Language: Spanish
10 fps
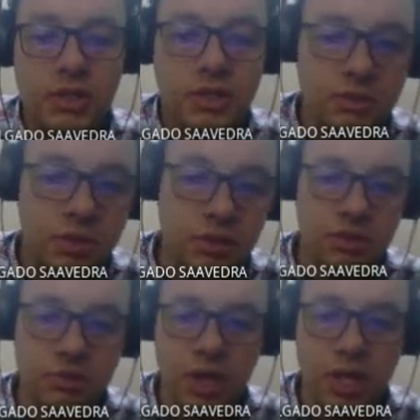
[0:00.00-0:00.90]

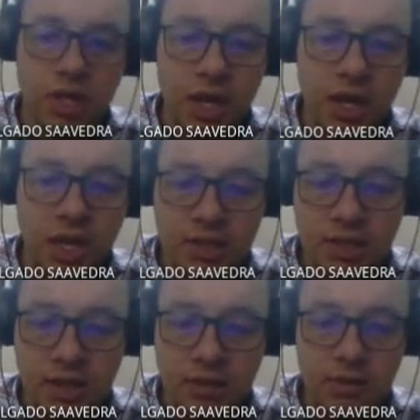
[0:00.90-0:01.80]
Listo, ahí ya debería
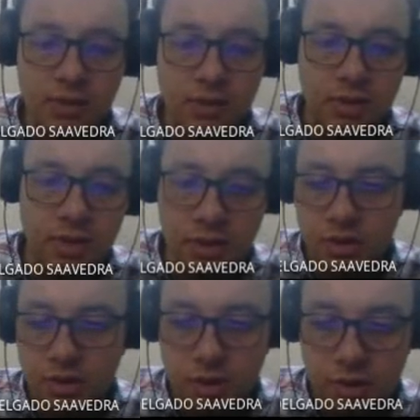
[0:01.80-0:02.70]
estar.
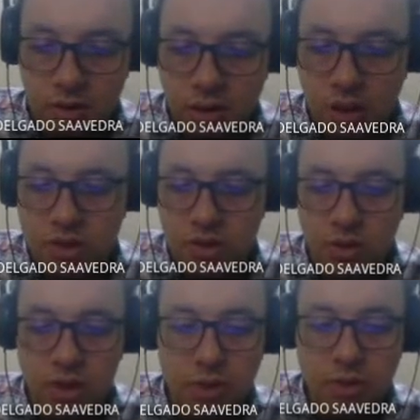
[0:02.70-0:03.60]
A veces
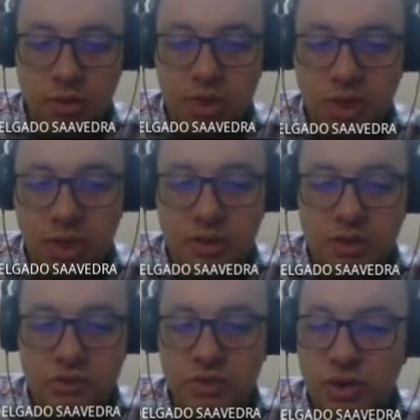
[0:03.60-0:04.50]
toca manualmente, a veces
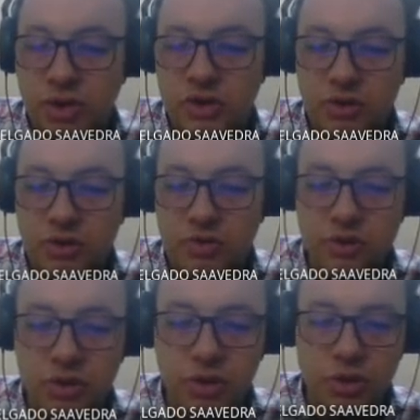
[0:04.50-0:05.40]
funciona, a veces no
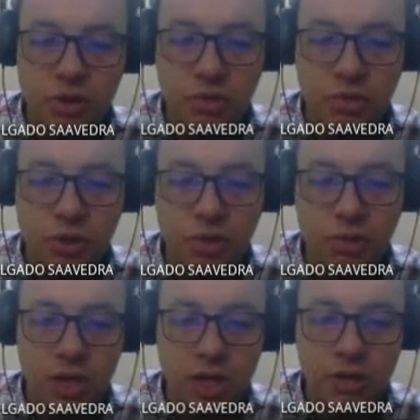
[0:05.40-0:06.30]
funciona, no puede
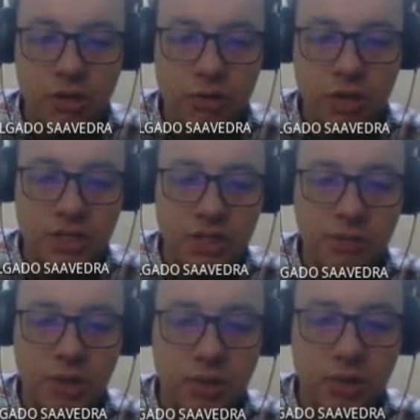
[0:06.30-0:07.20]
acomodarle como que
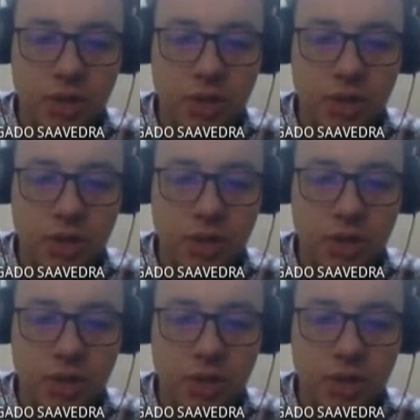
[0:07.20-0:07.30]
siempre coja,